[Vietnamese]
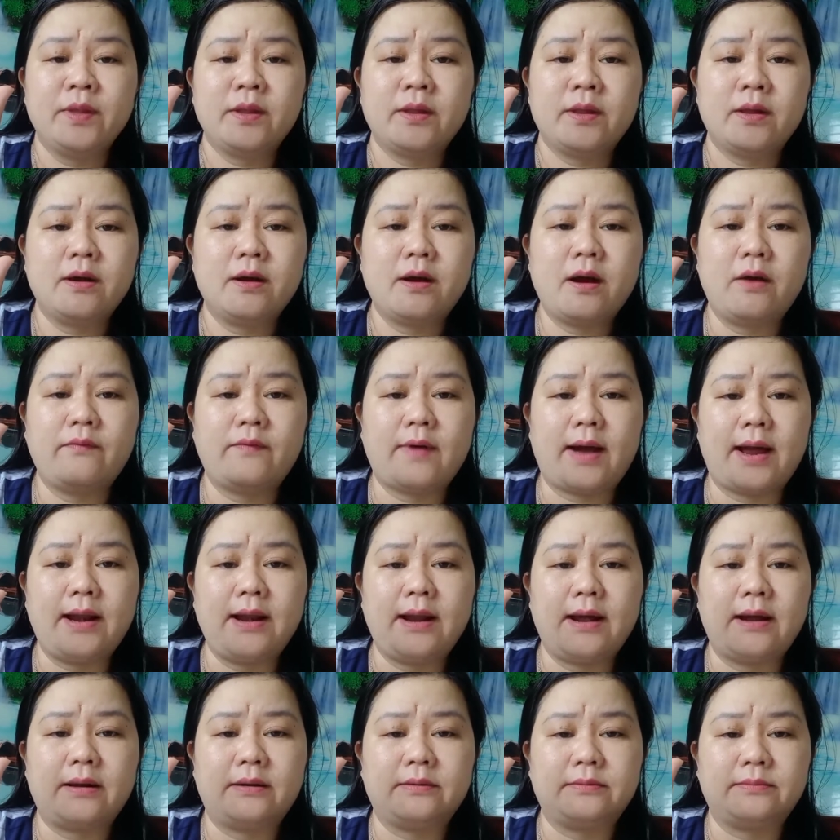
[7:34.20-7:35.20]
chứ không phải
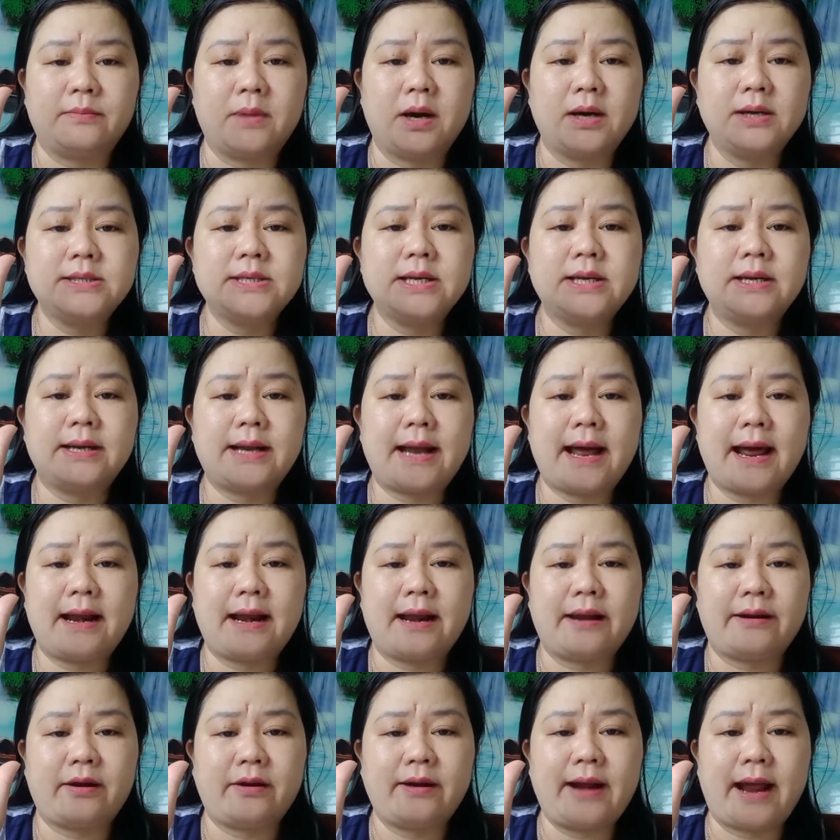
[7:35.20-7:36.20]
là mới sinh ra
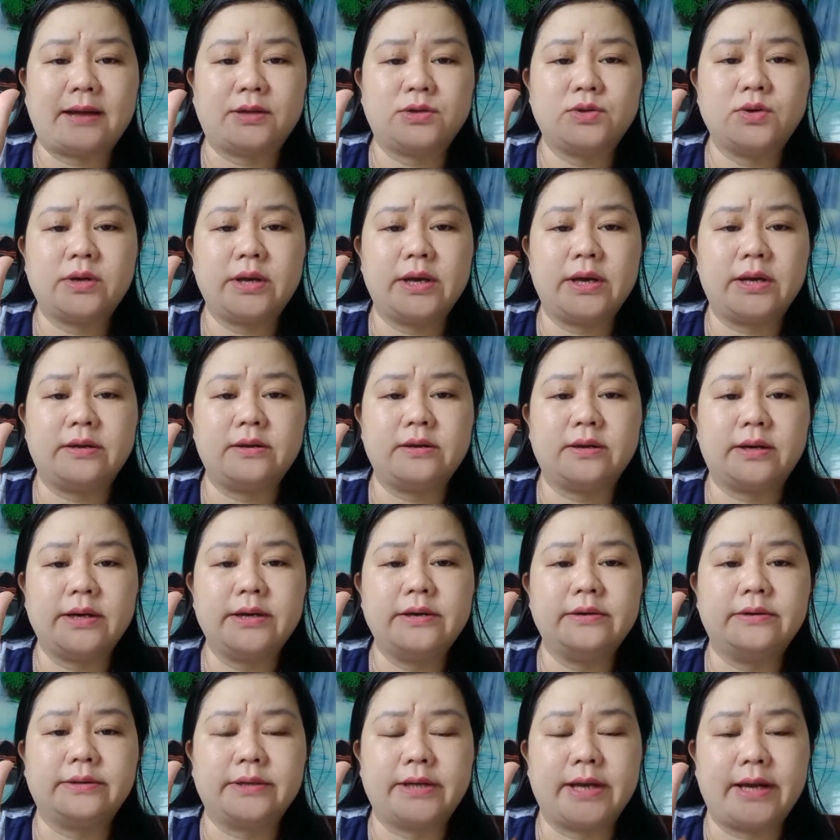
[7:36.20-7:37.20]
là nó đã xuất hiện được cái
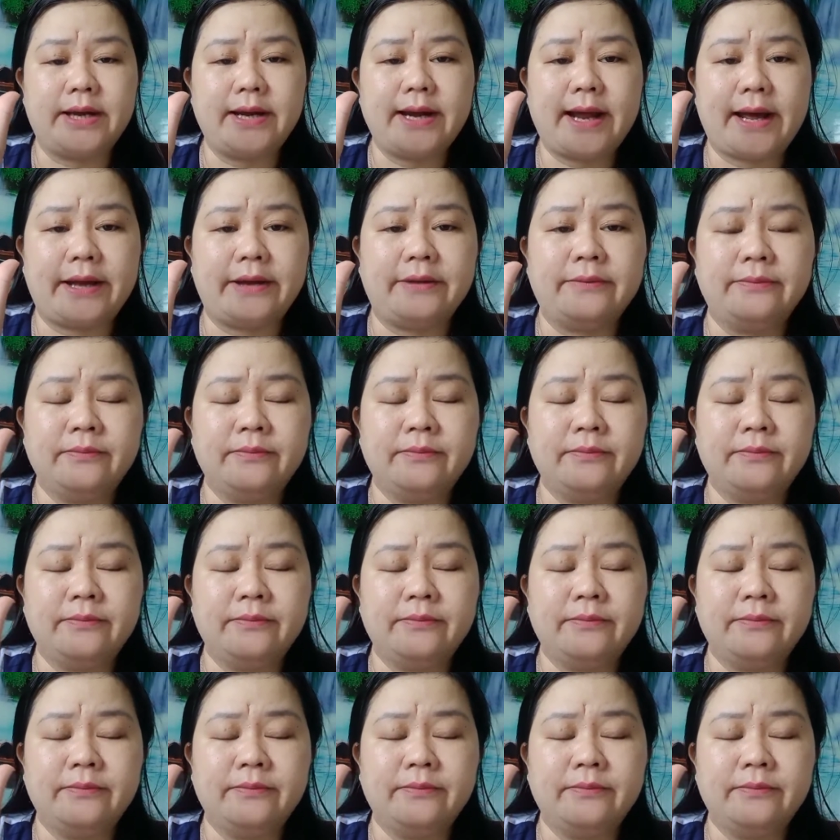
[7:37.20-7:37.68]
đường chỉ này